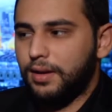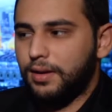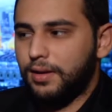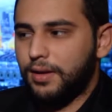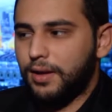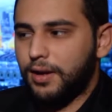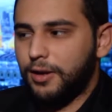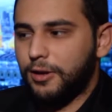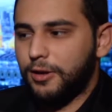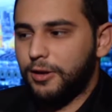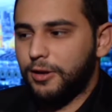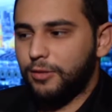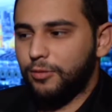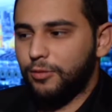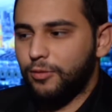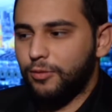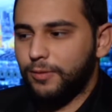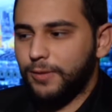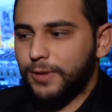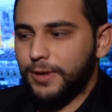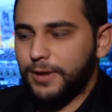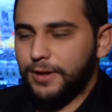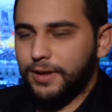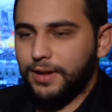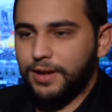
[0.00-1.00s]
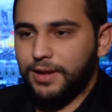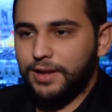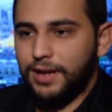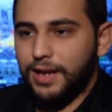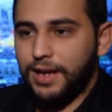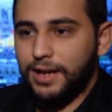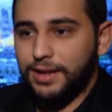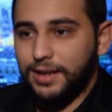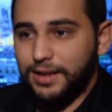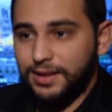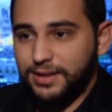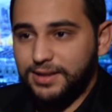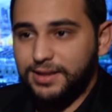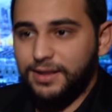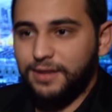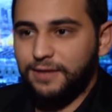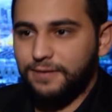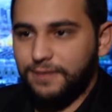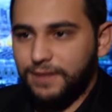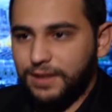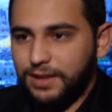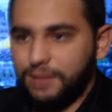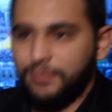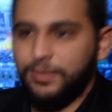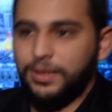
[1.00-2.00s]
اللي ممكن اني انا
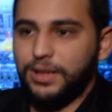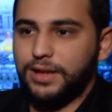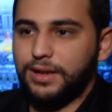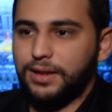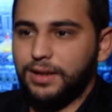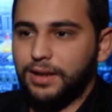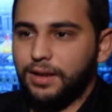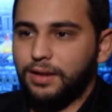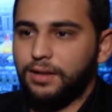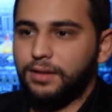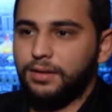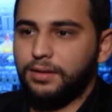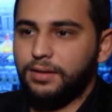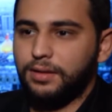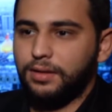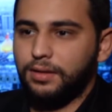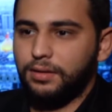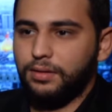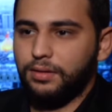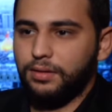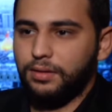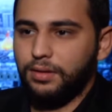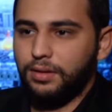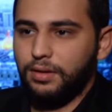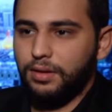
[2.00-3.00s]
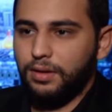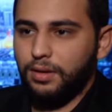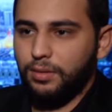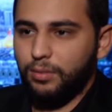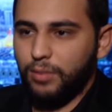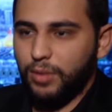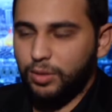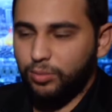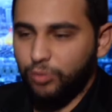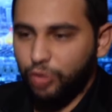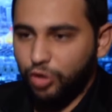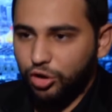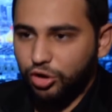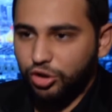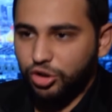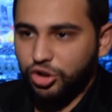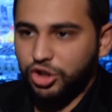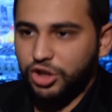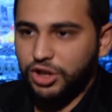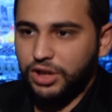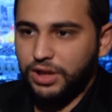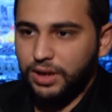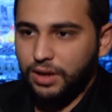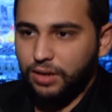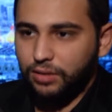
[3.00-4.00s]
استفيد منها من
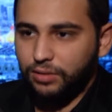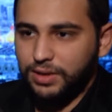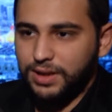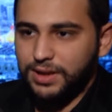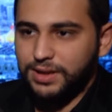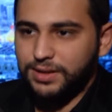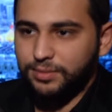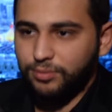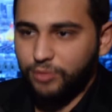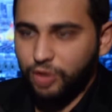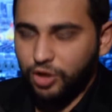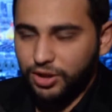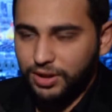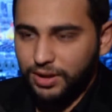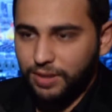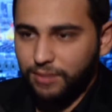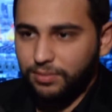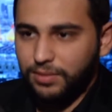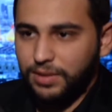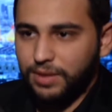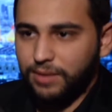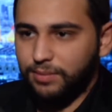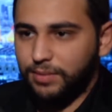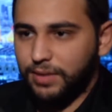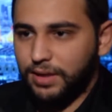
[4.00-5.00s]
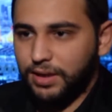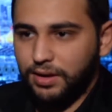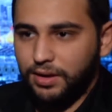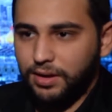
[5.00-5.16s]
مخرجين او ناس مهتمين